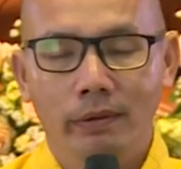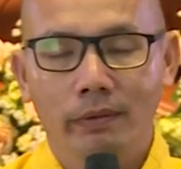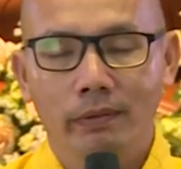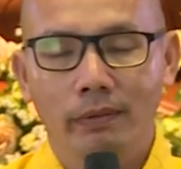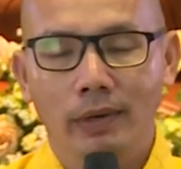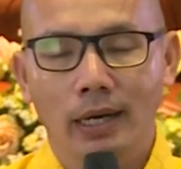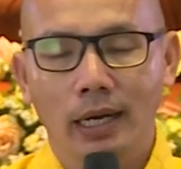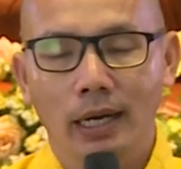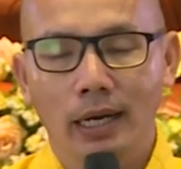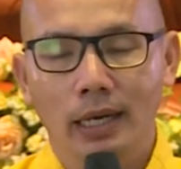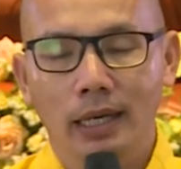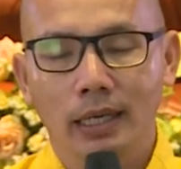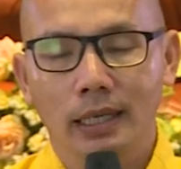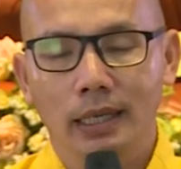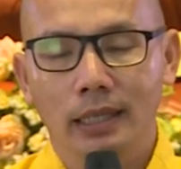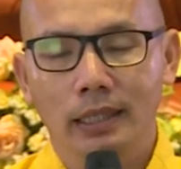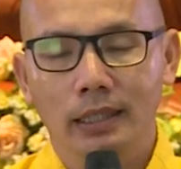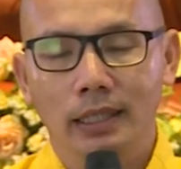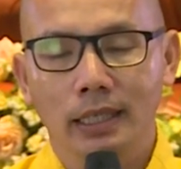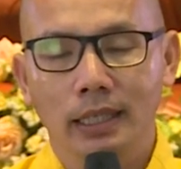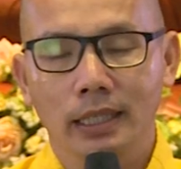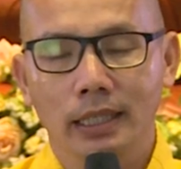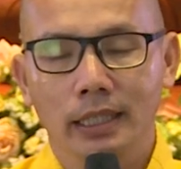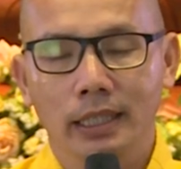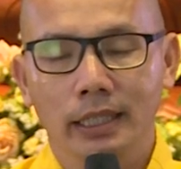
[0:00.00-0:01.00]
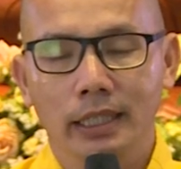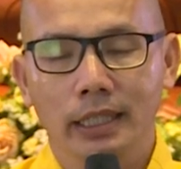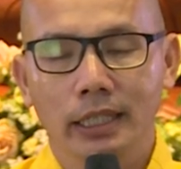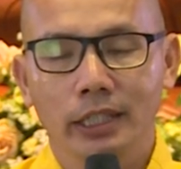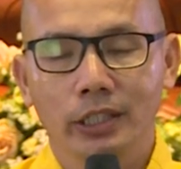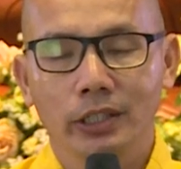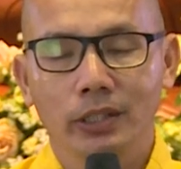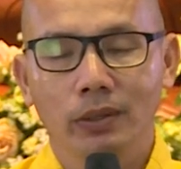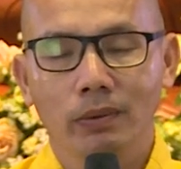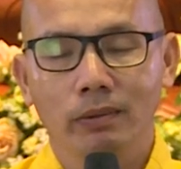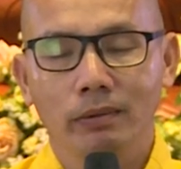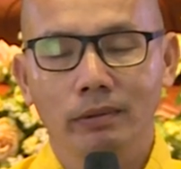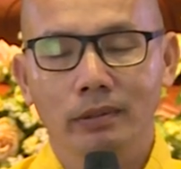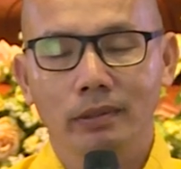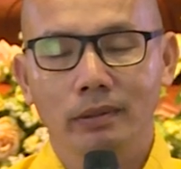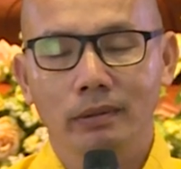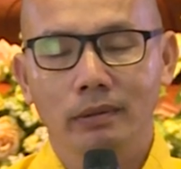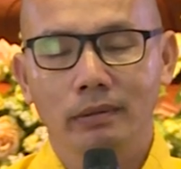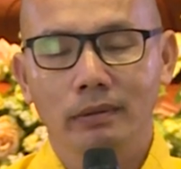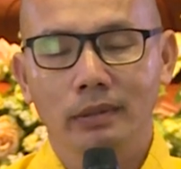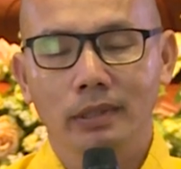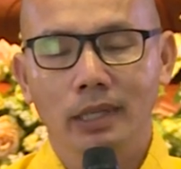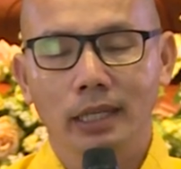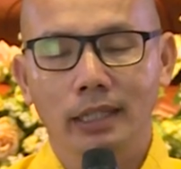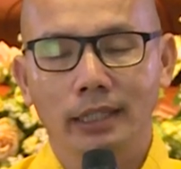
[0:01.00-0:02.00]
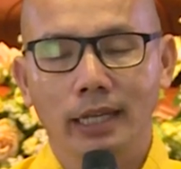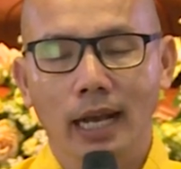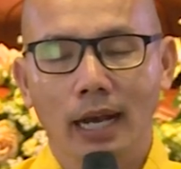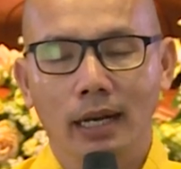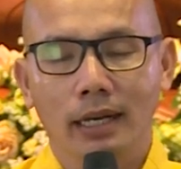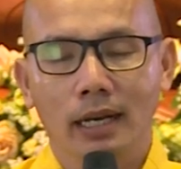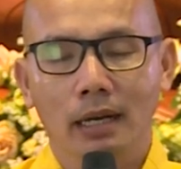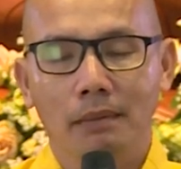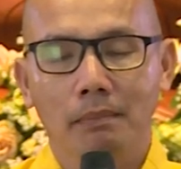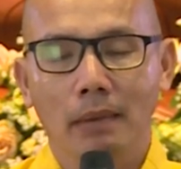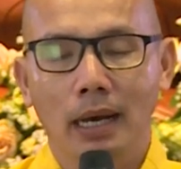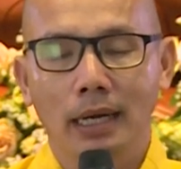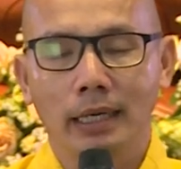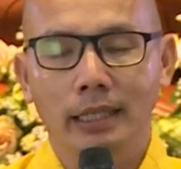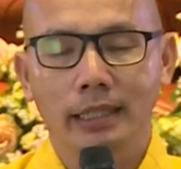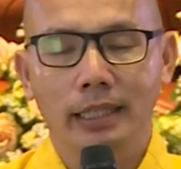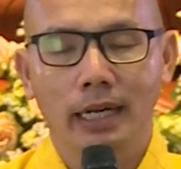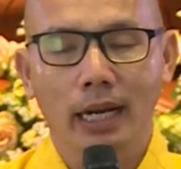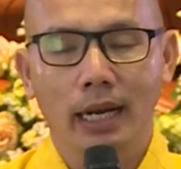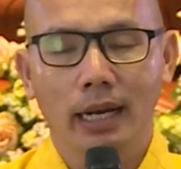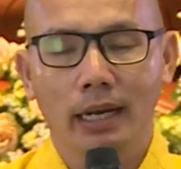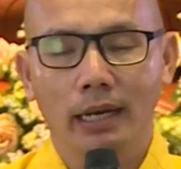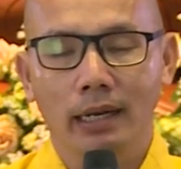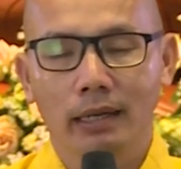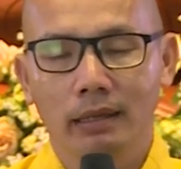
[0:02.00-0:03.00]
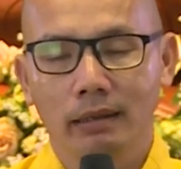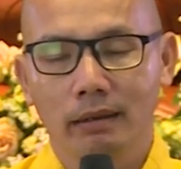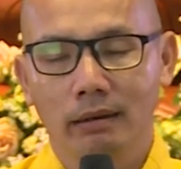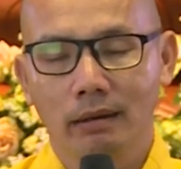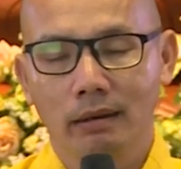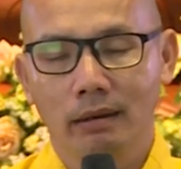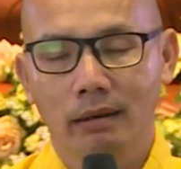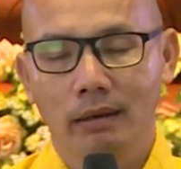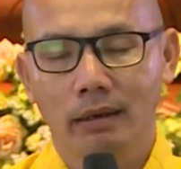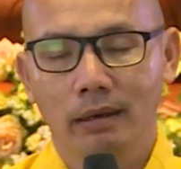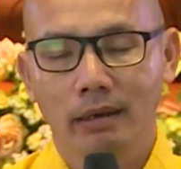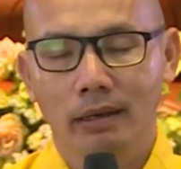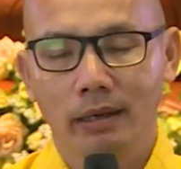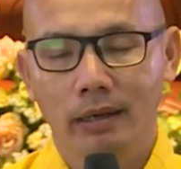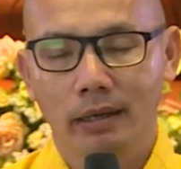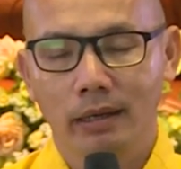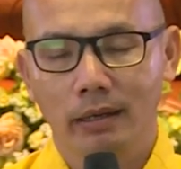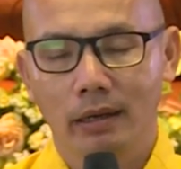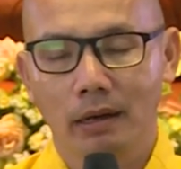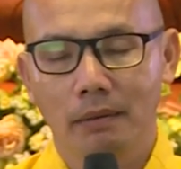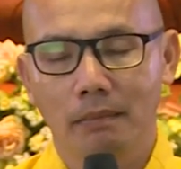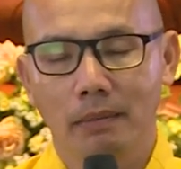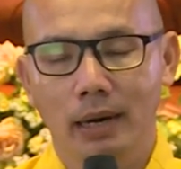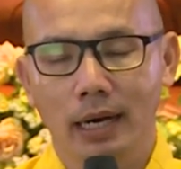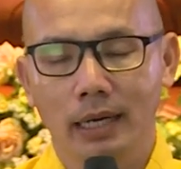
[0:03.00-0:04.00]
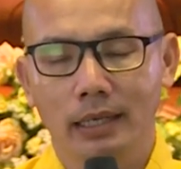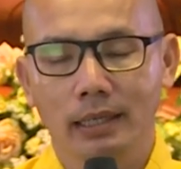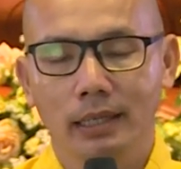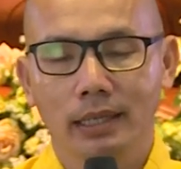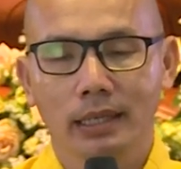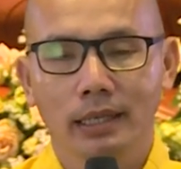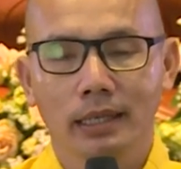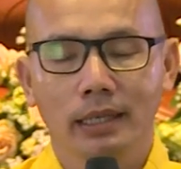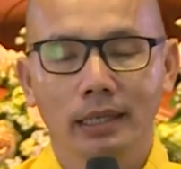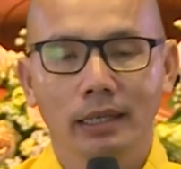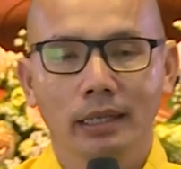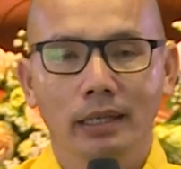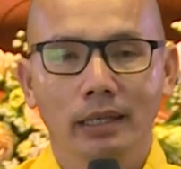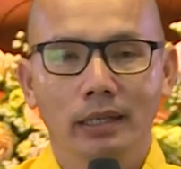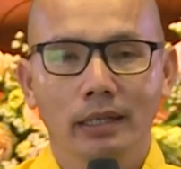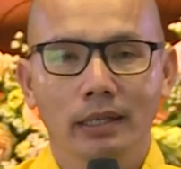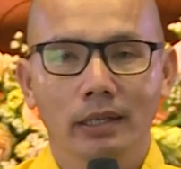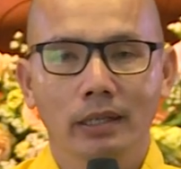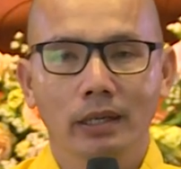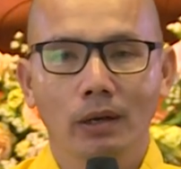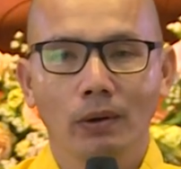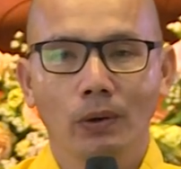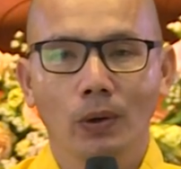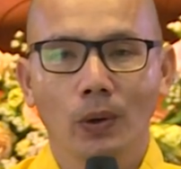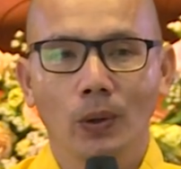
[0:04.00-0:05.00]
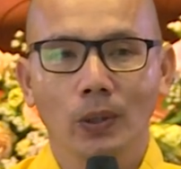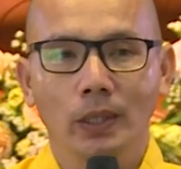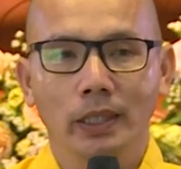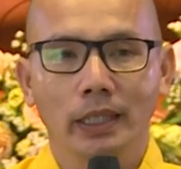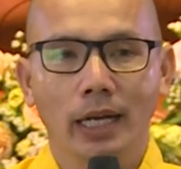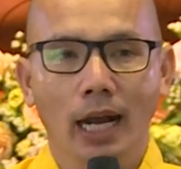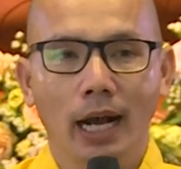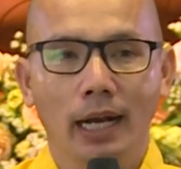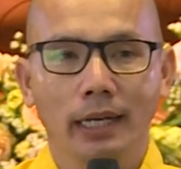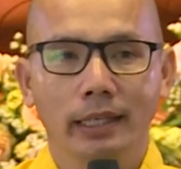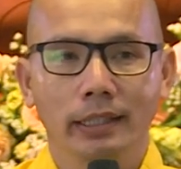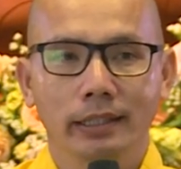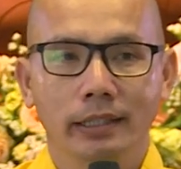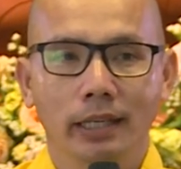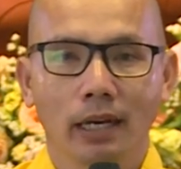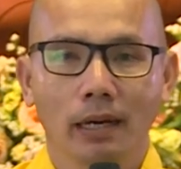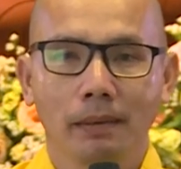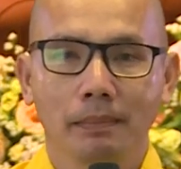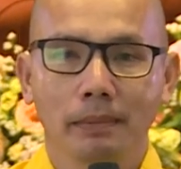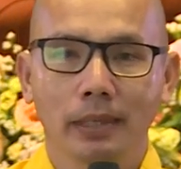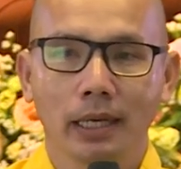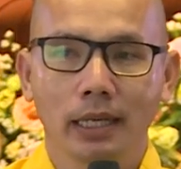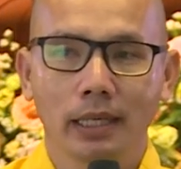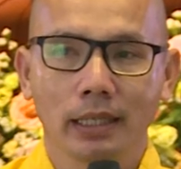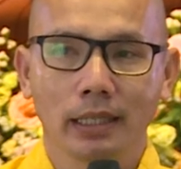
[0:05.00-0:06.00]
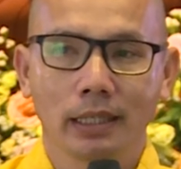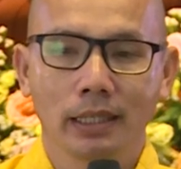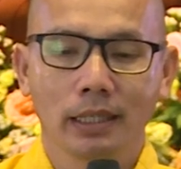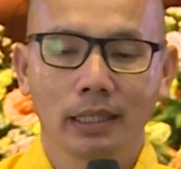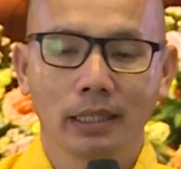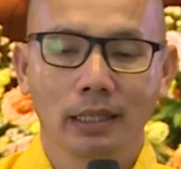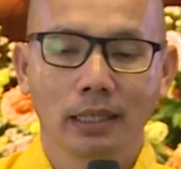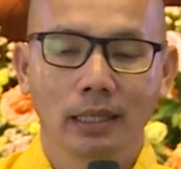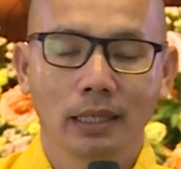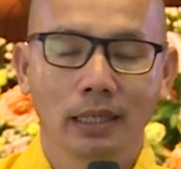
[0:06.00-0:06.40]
Và thầy kính chúc tất cả các bạn trẻ có mặt trong hội trại sáng hôm nay